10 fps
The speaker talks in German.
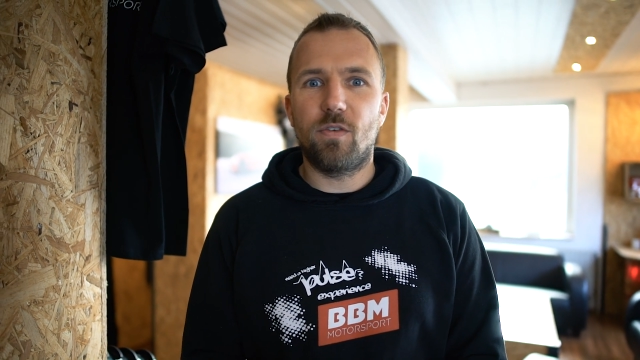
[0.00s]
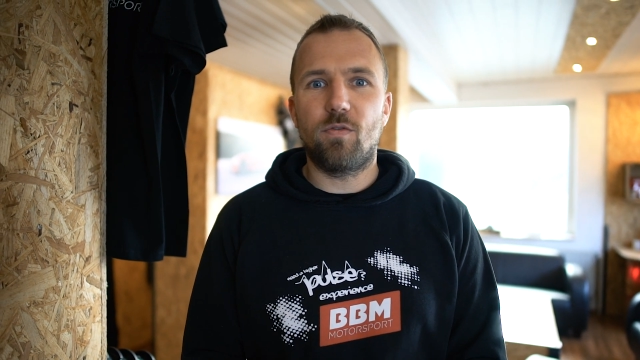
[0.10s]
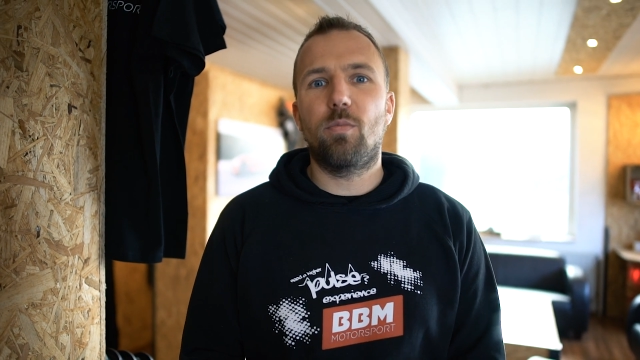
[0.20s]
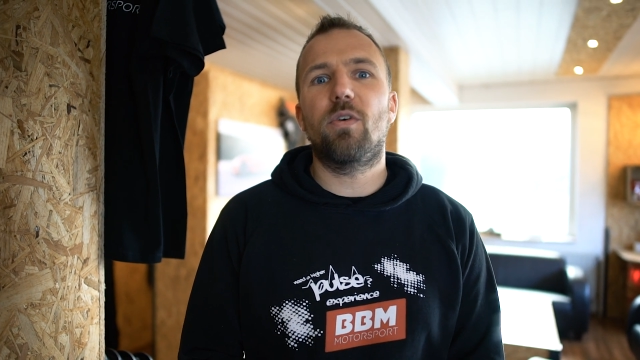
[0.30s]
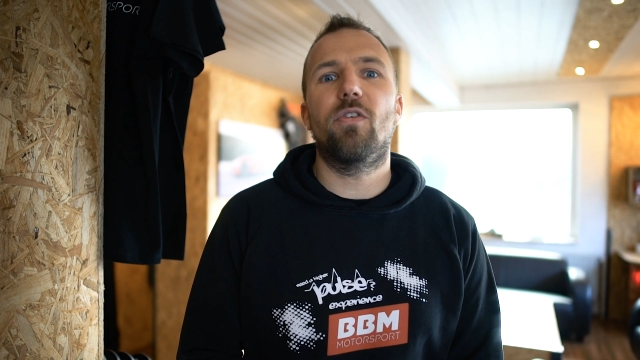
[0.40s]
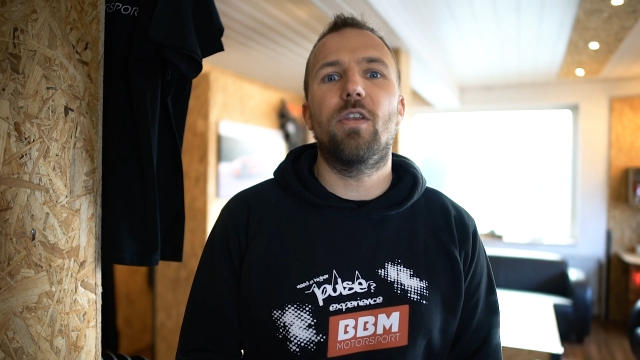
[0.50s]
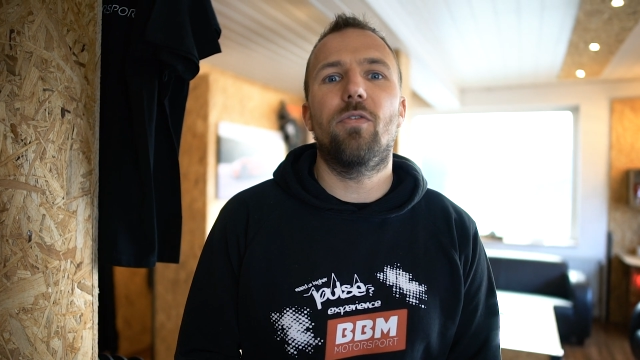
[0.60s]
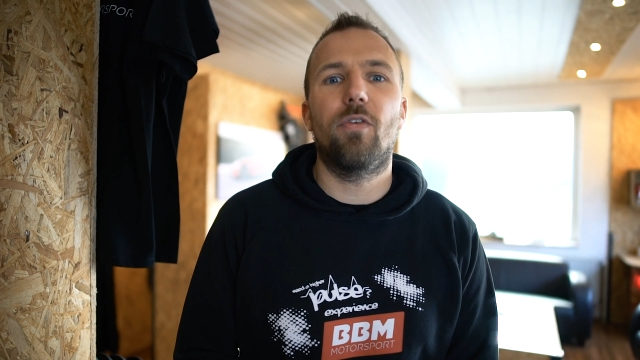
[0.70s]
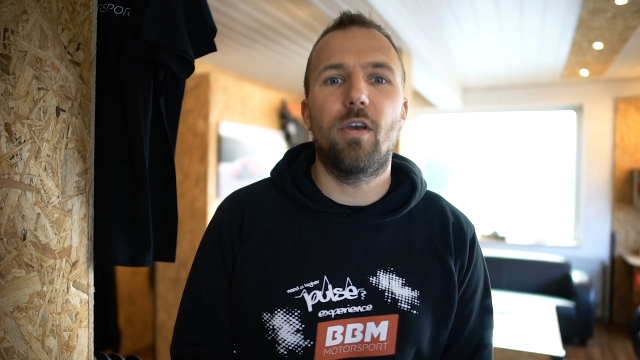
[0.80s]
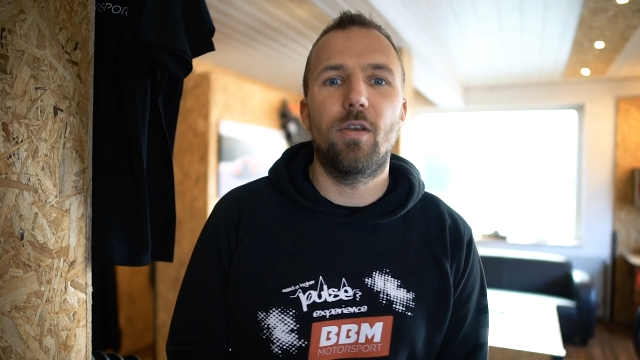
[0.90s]
werden wir
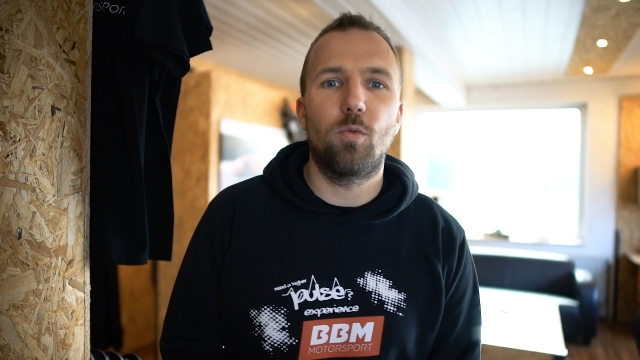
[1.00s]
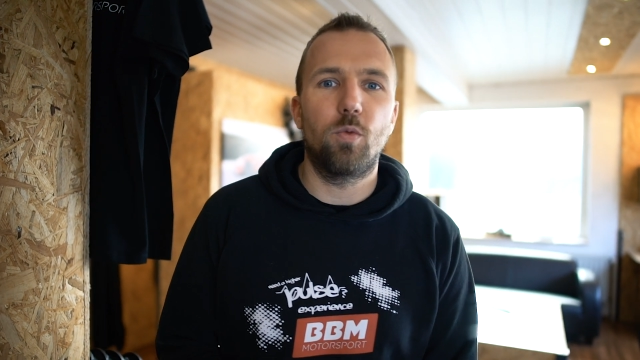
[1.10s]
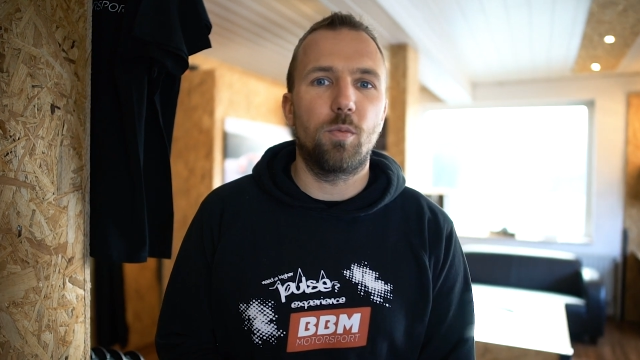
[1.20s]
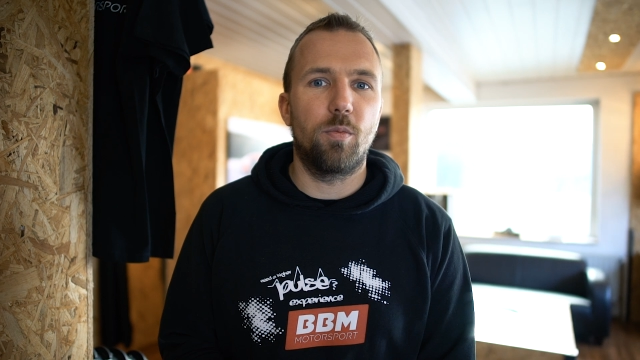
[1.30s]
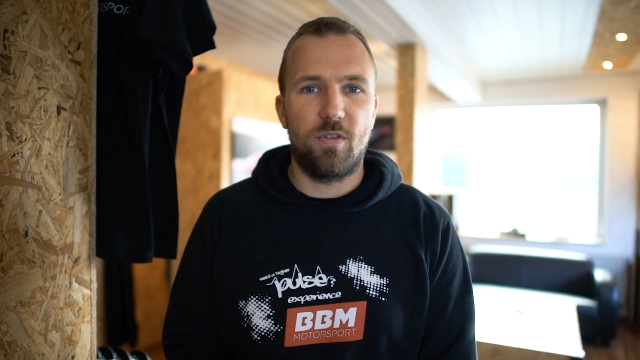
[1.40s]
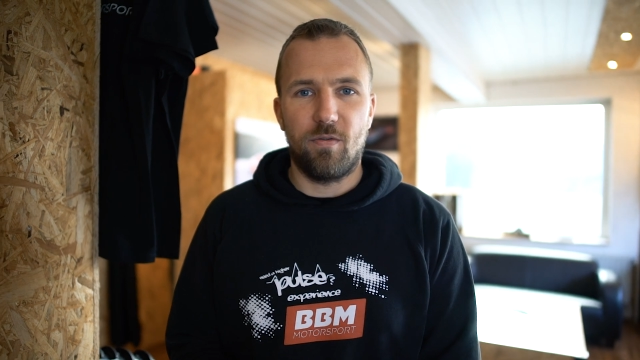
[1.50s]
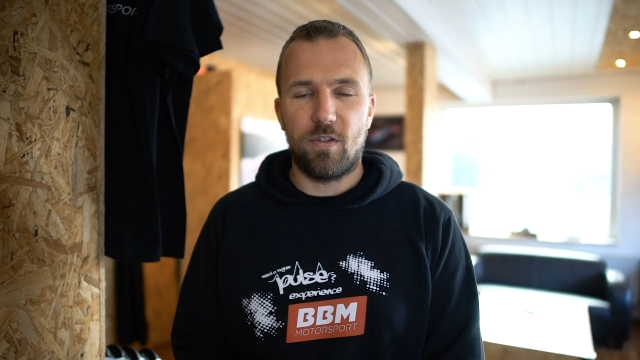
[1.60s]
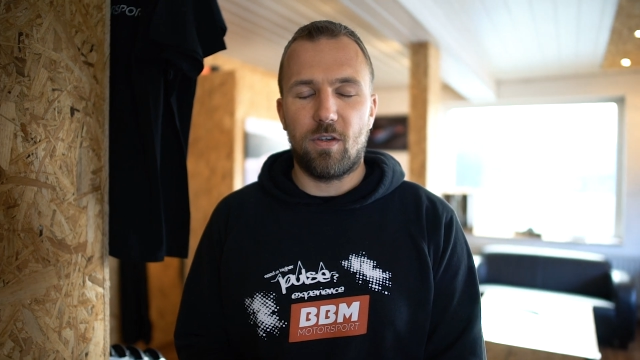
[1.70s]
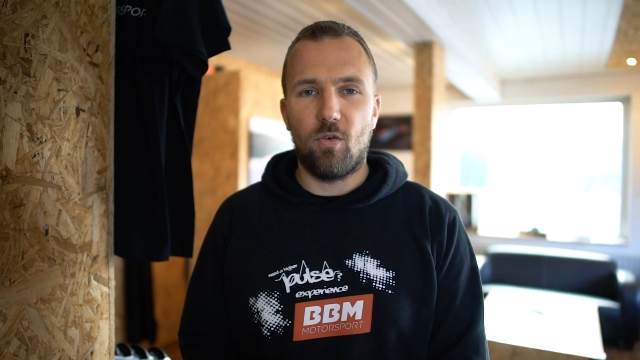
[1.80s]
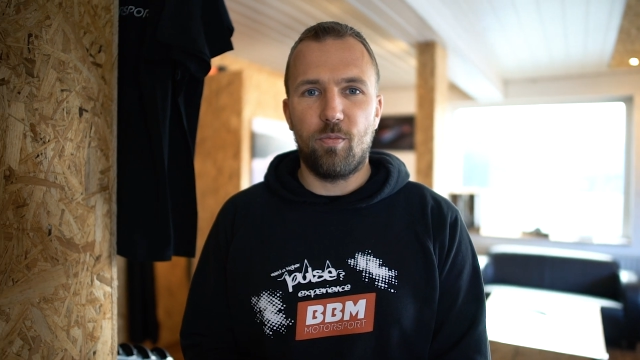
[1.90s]
präsent sein und ein bisschen
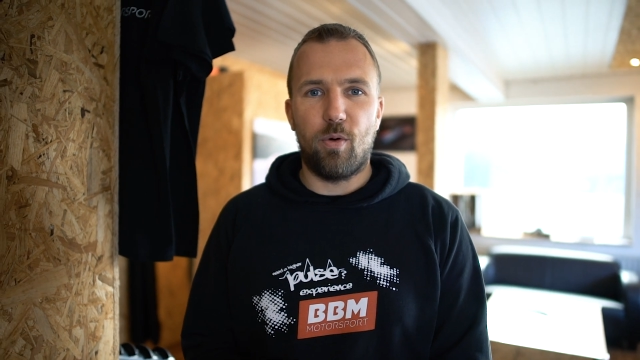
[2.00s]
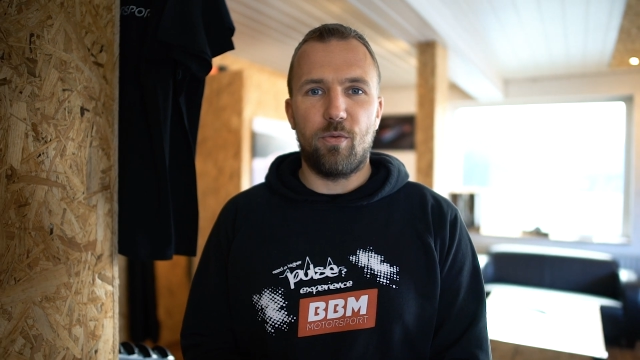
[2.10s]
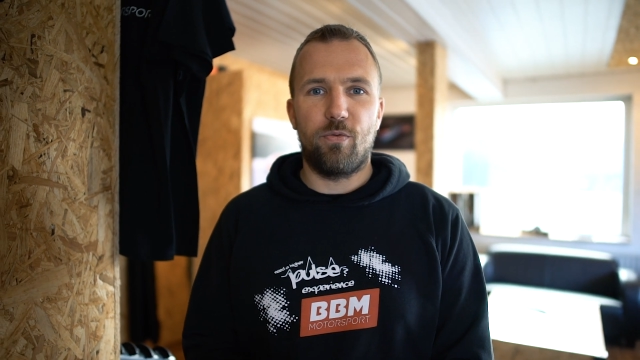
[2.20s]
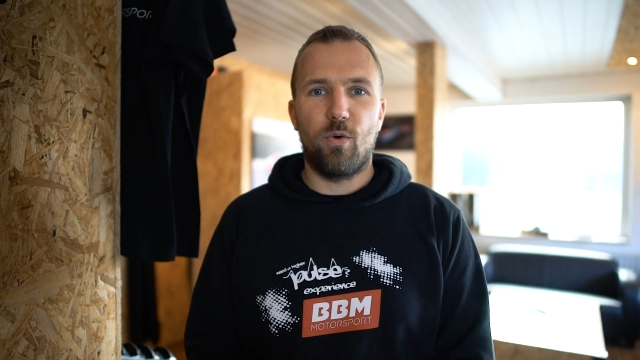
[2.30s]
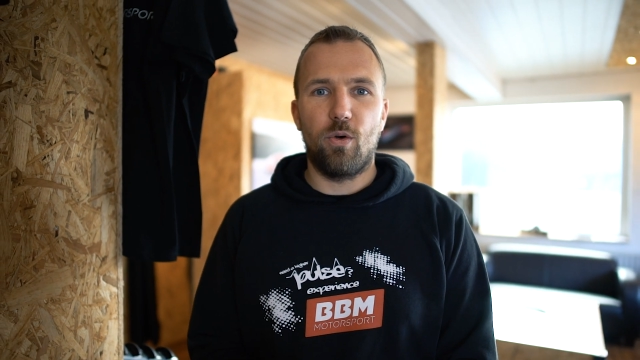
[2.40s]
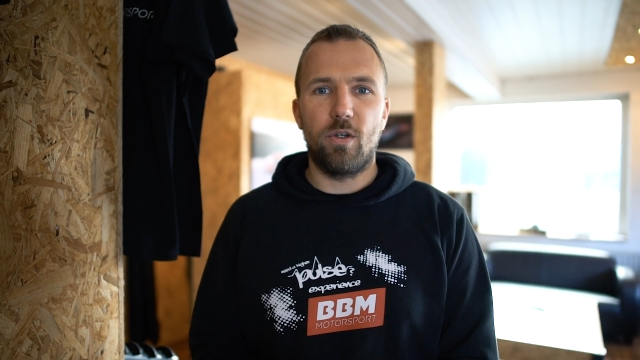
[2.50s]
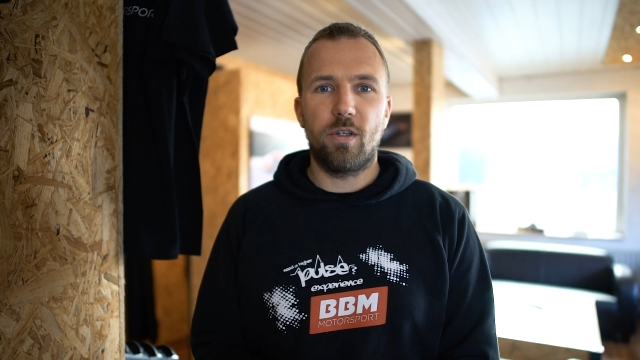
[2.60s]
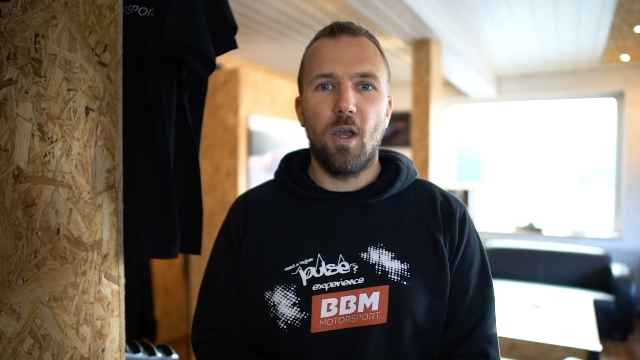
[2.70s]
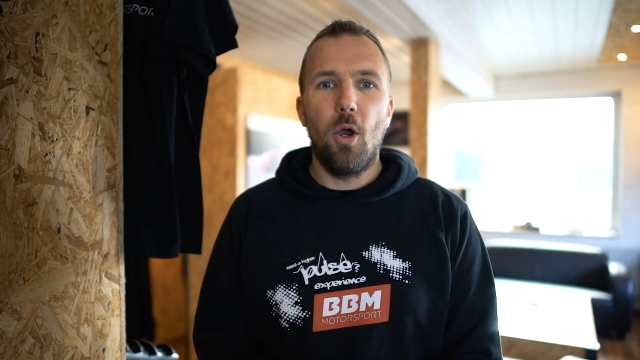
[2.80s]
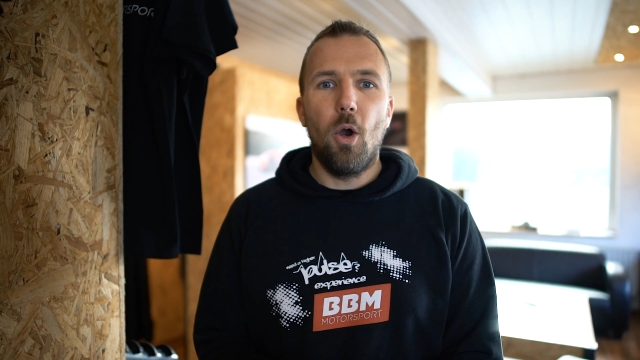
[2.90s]
was aufbauen für euch.